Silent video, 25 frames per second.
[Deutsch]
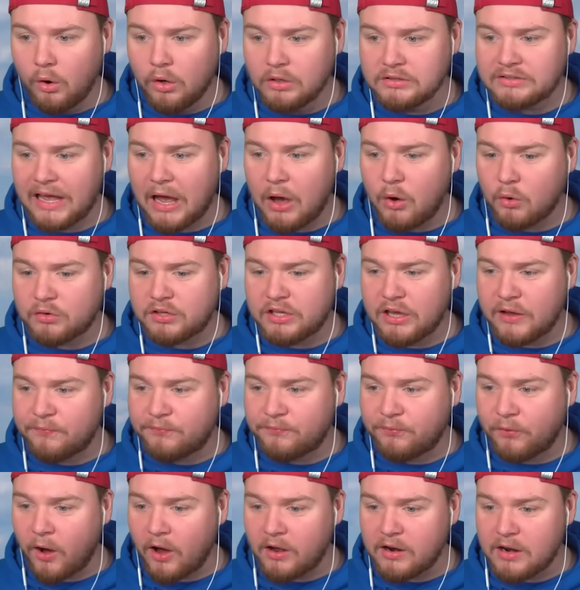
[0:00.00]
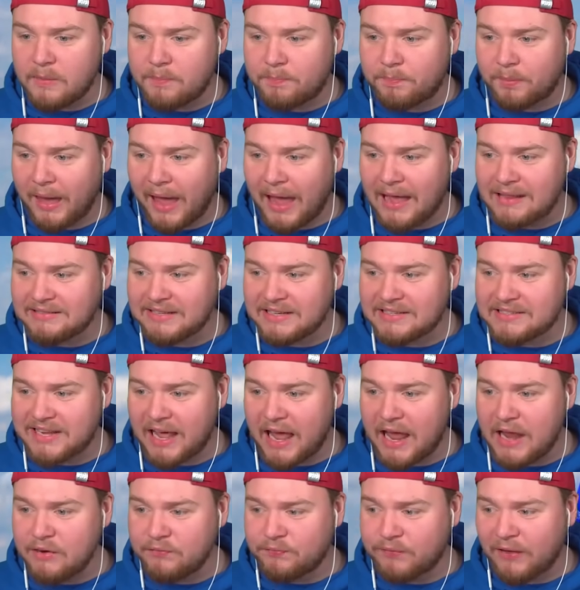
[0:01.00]
Und auch hier vorne brennt es
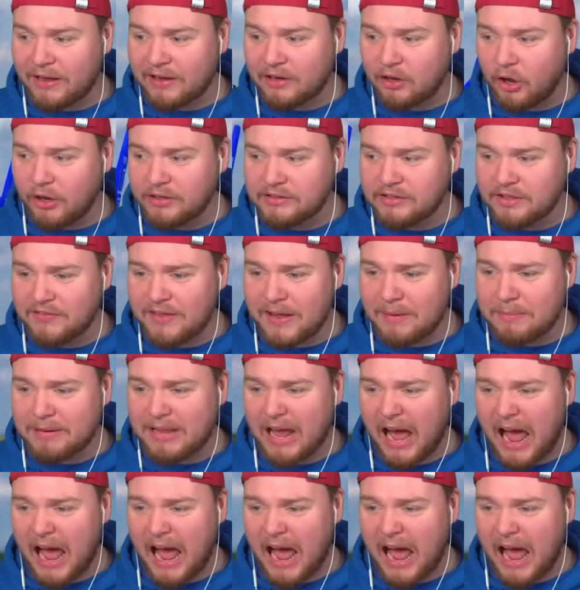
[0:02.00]
einfach, Leute, wir haben